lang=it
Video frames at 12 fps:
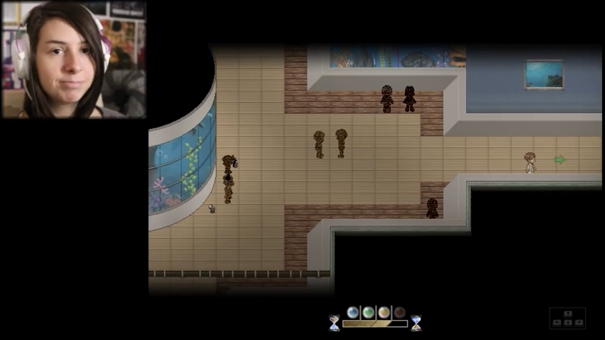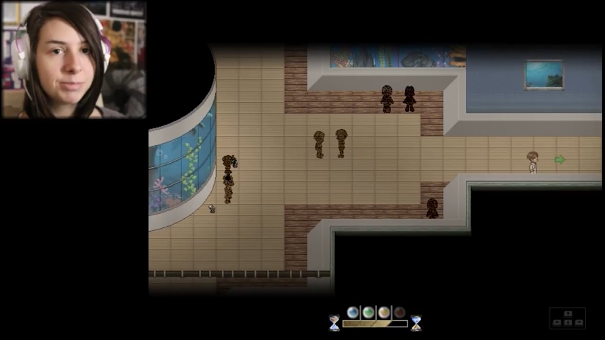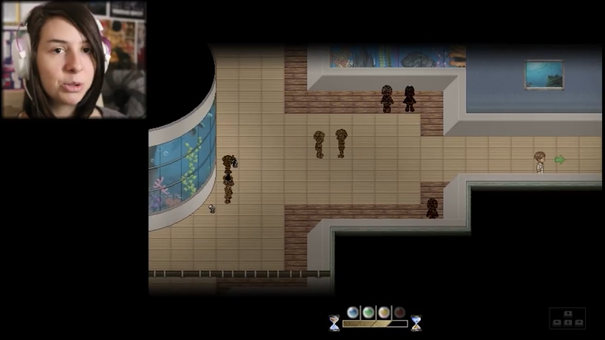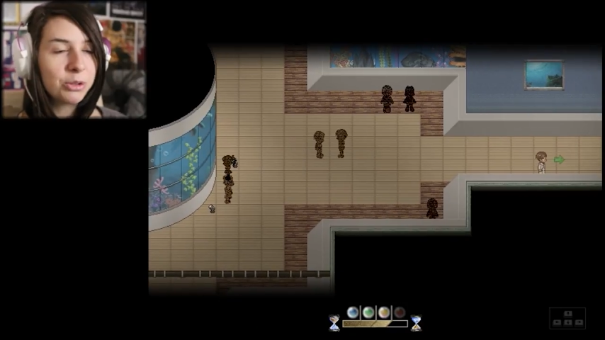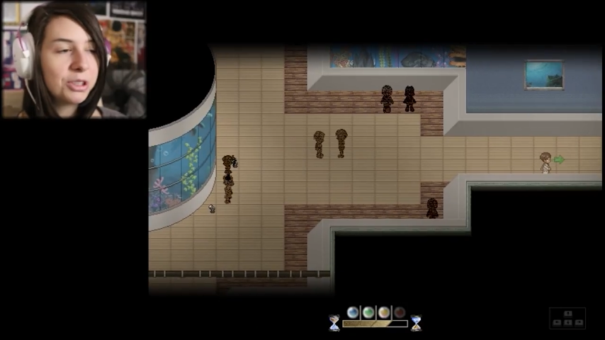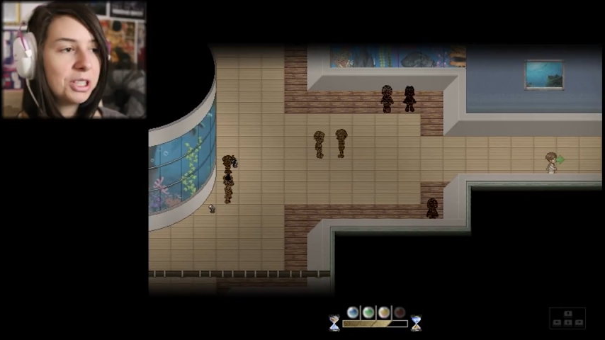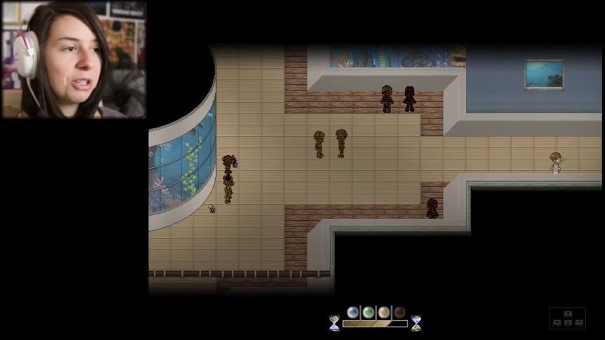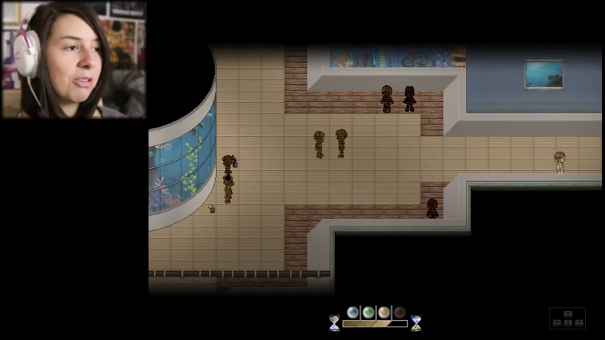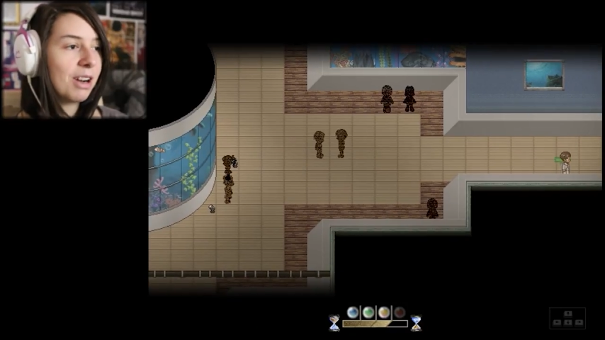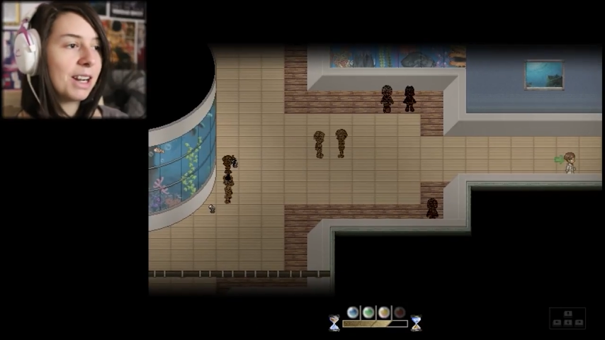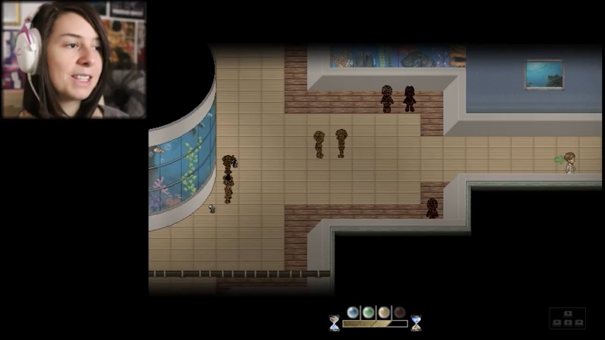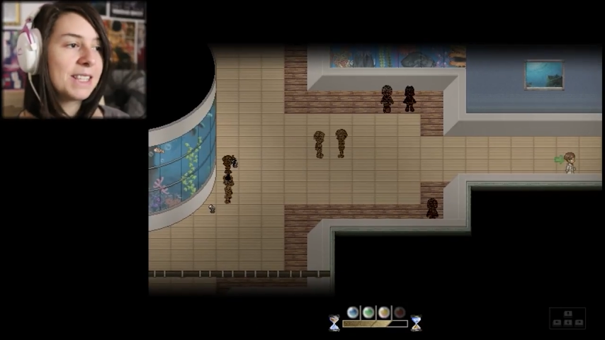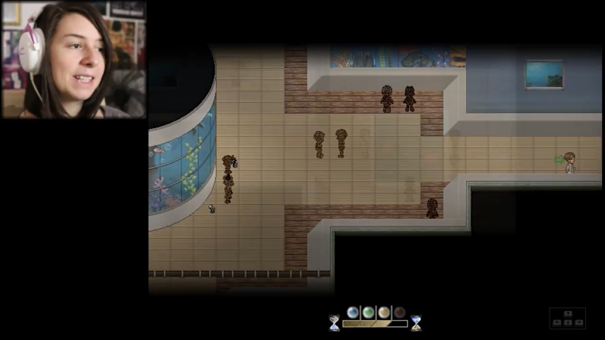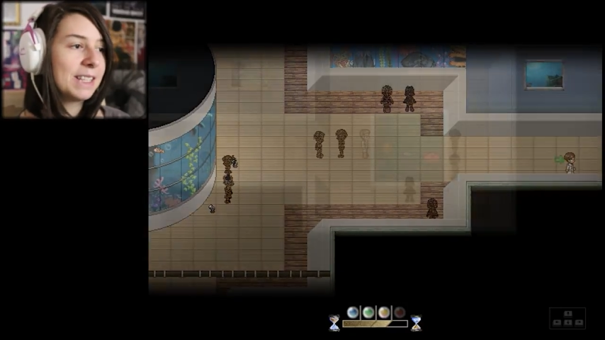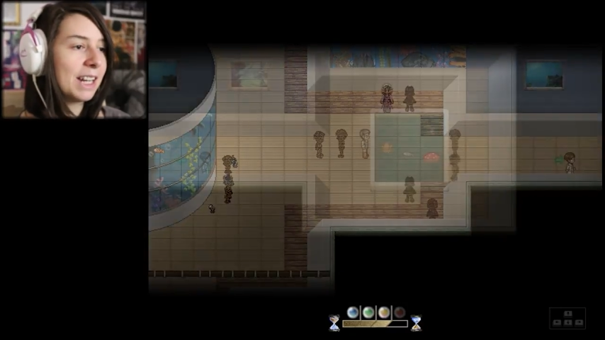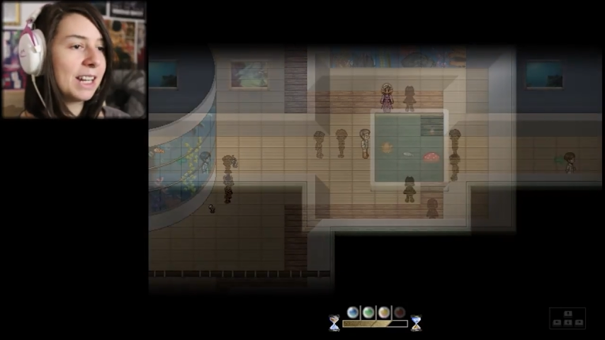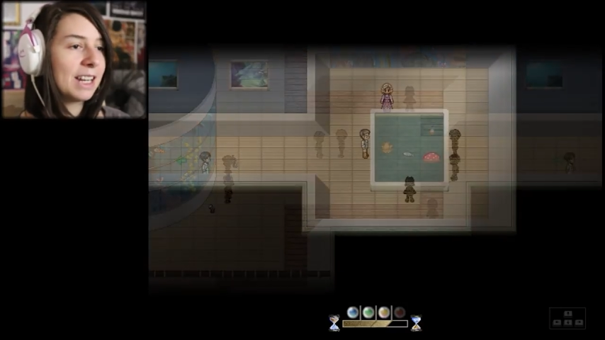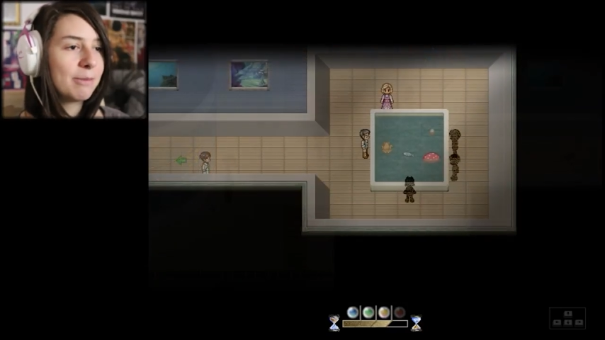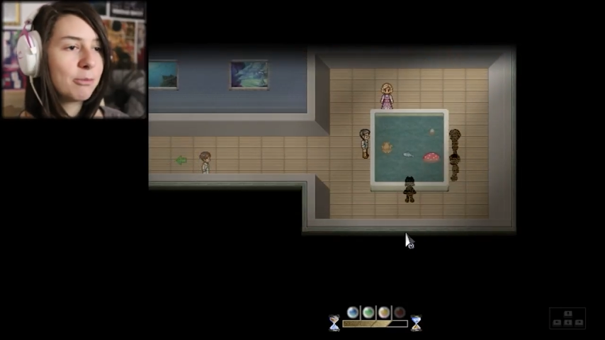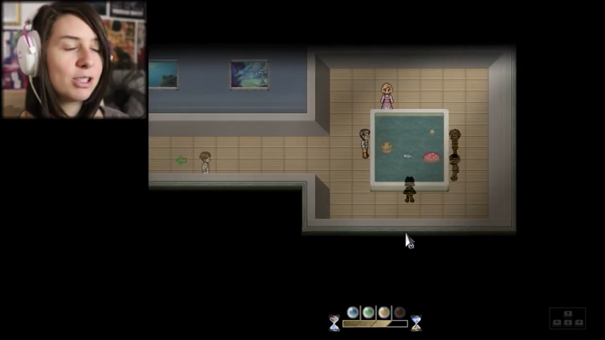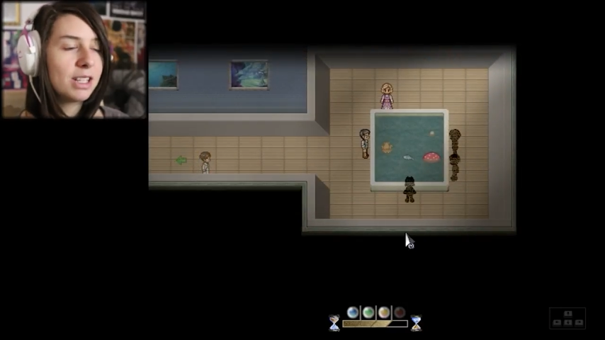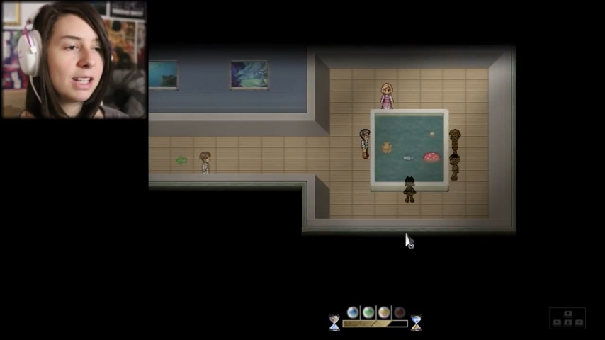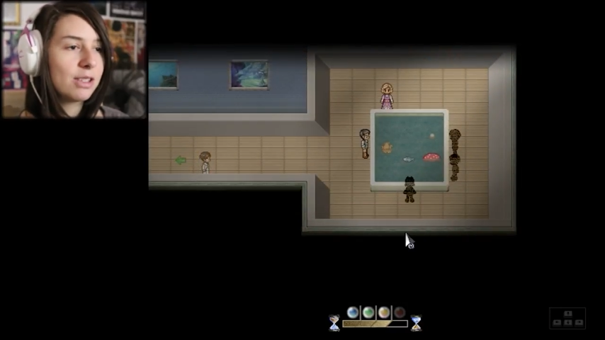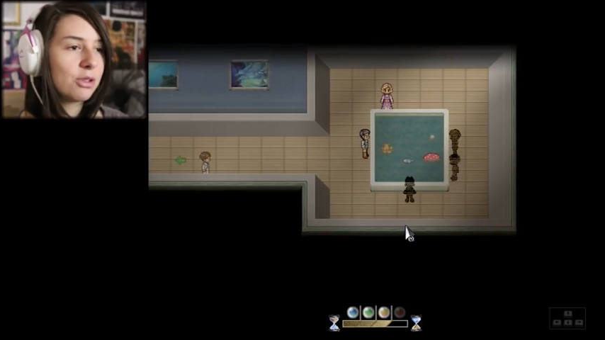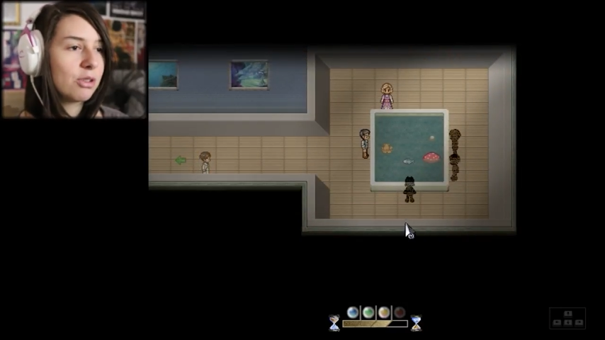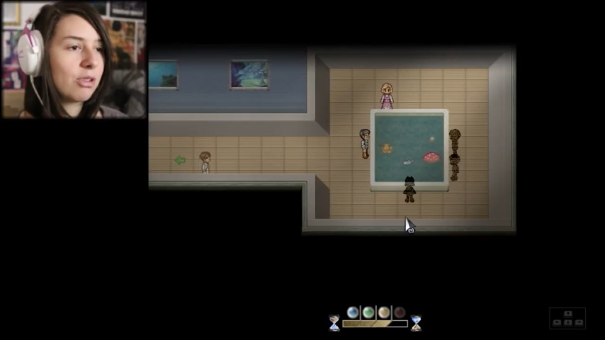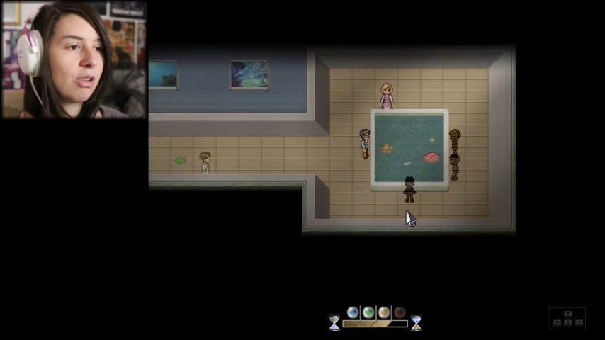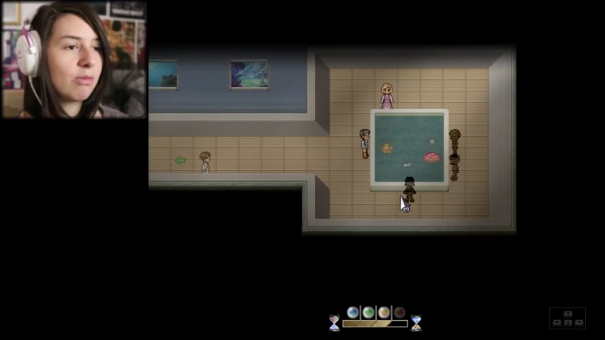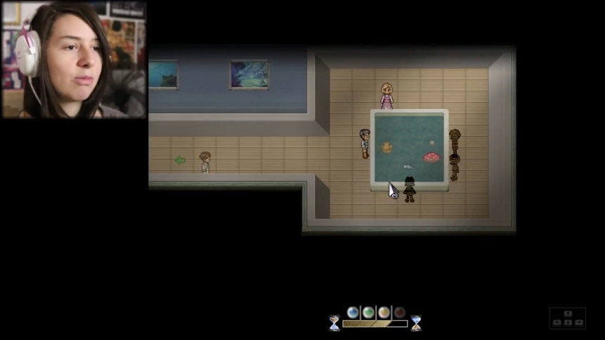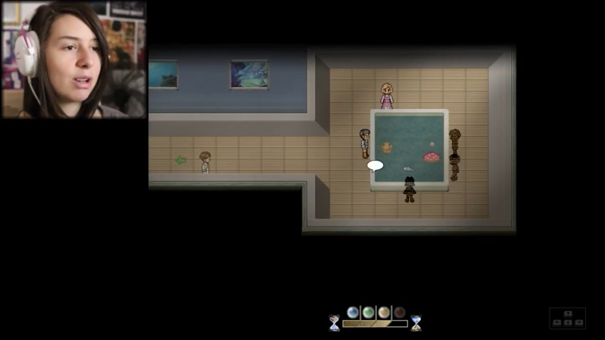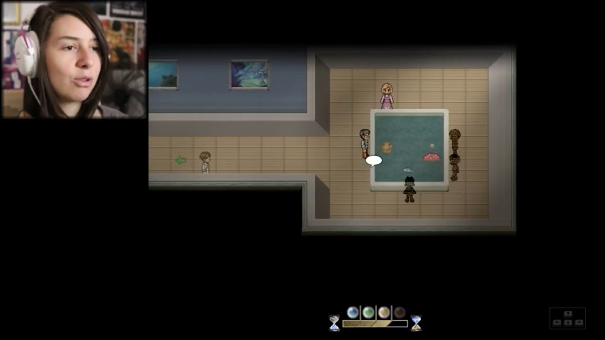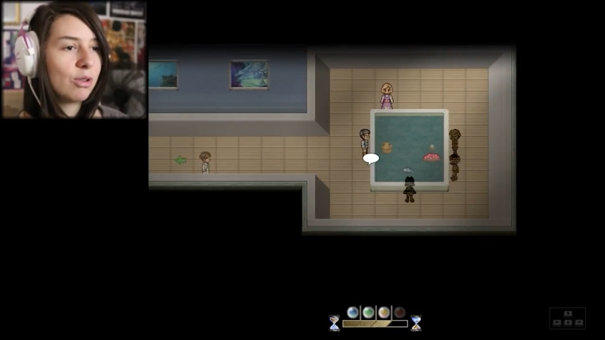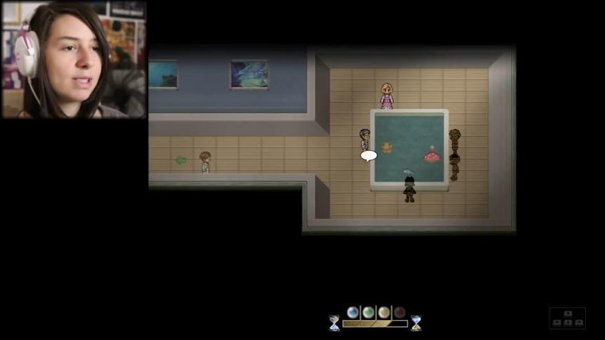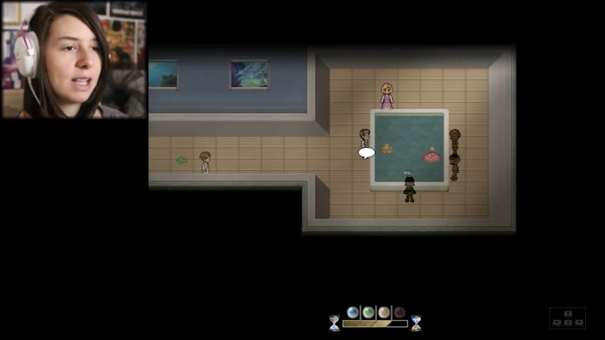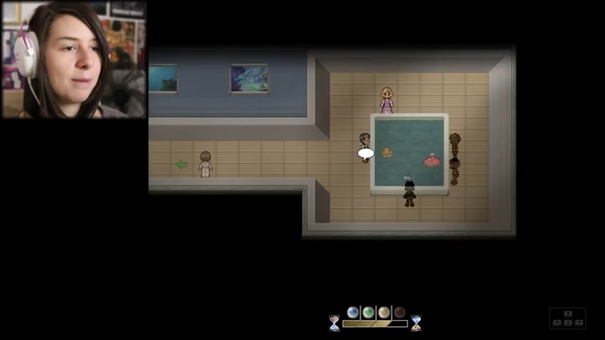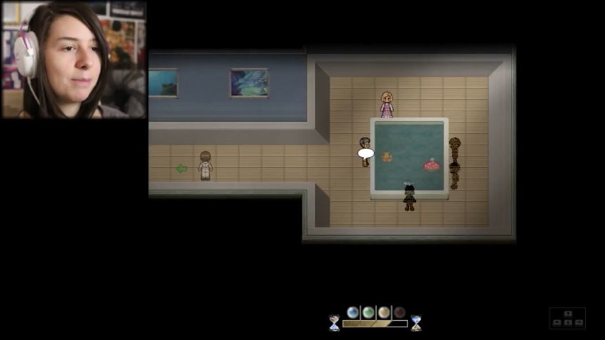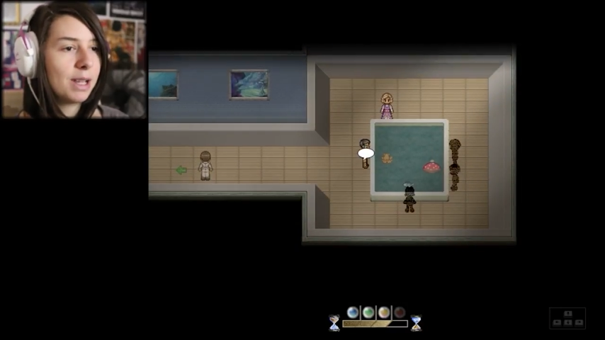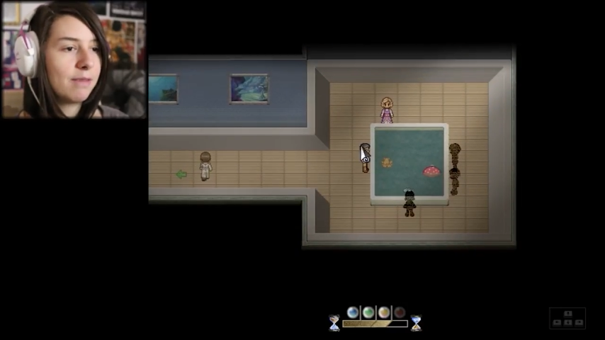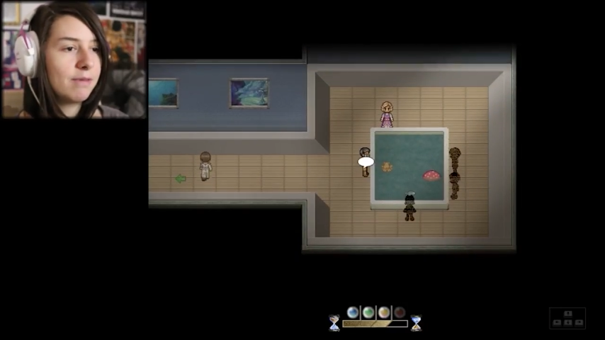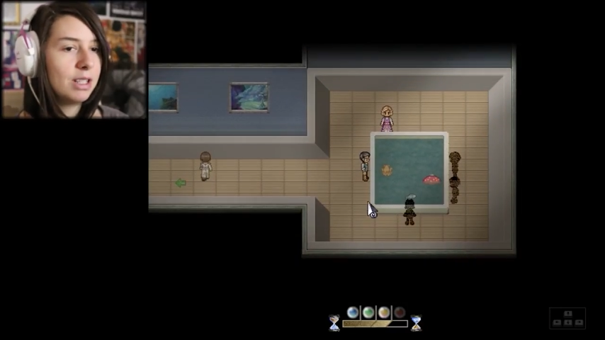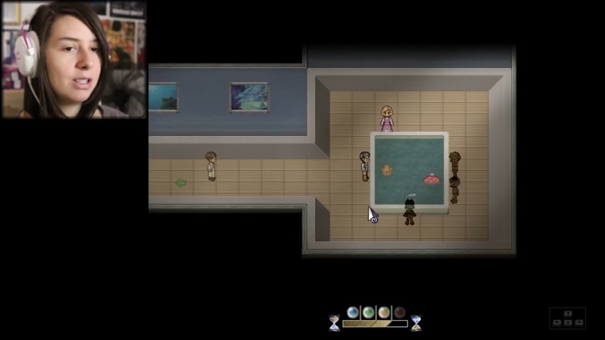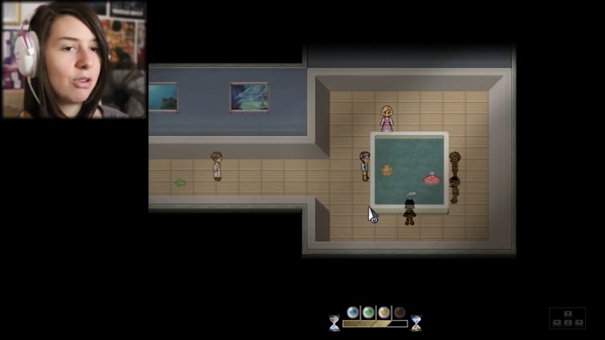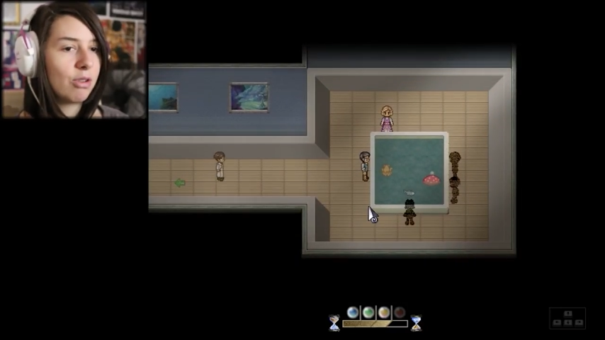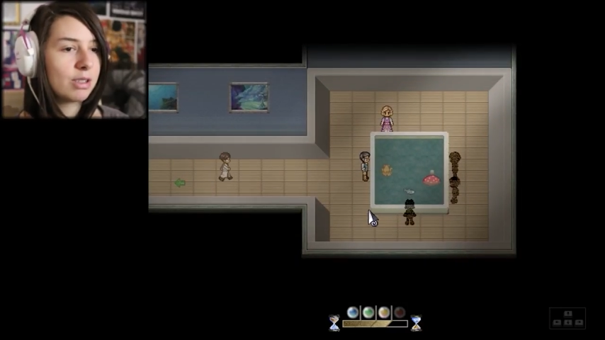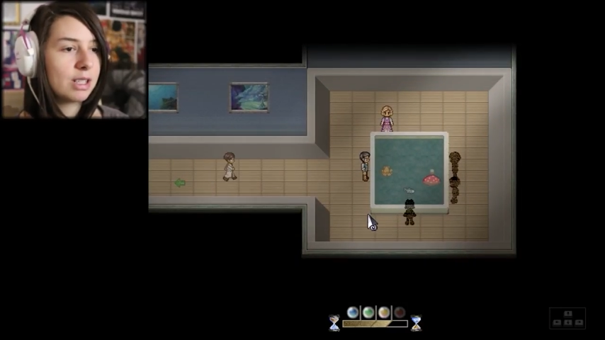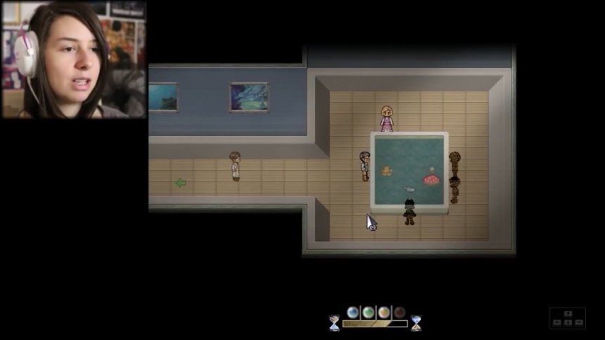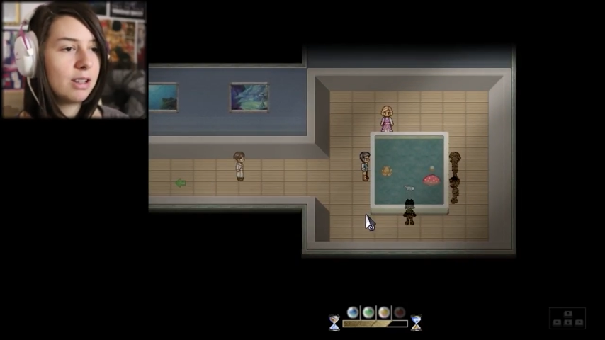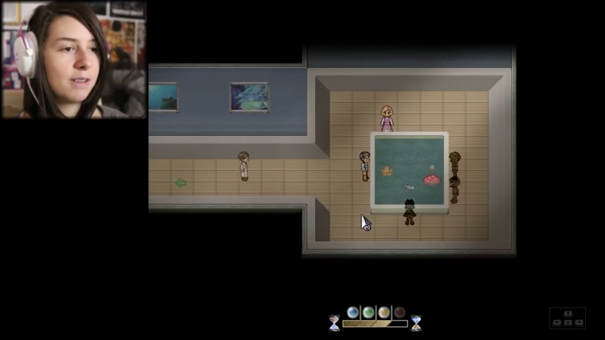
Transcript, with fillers: Continuo ragazzi a dire che le musiche sono una cosa meravigliosa.